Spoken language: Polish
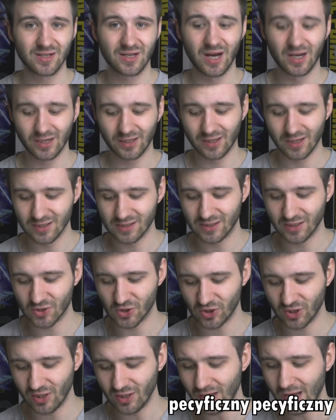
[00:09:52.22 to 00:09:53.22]

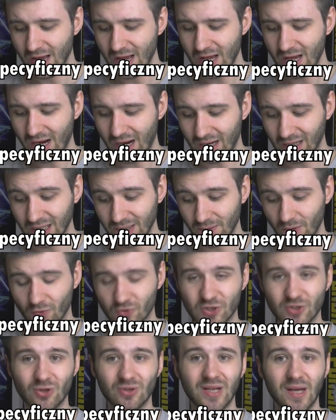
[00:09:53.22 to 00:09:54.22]
charakterystyczny, ale
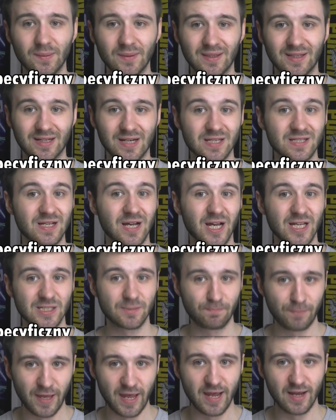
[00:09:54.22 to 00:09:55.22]
mimo wszystko dla mnie ta kreska
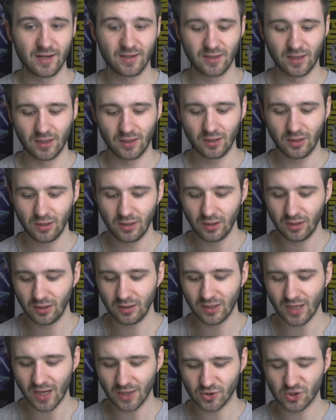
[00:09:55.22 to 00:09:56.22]
jest piękna
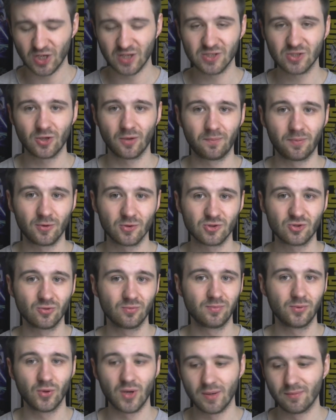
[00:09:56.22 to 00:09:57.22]
i ja często po
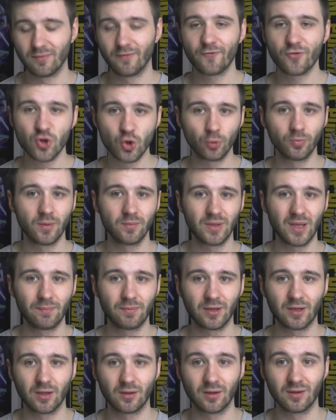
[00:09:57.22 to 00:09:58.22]
prostu byłem w siódmym
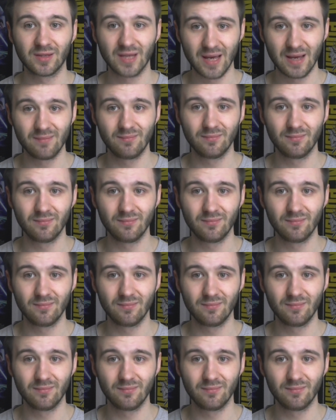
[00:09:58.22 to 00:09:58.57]
niebie, kiedy